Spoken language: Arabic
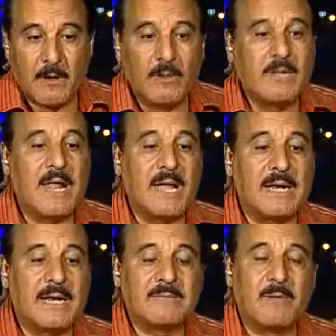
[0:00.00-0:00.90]
قلت لا
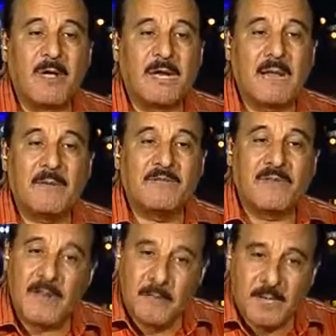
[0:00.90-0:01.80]
انا لازم اغير كمان في
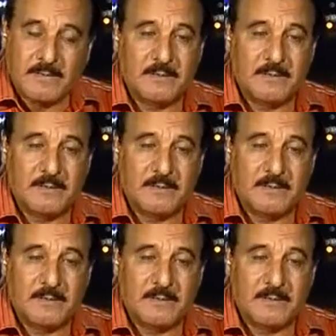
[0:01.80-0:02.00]
نمط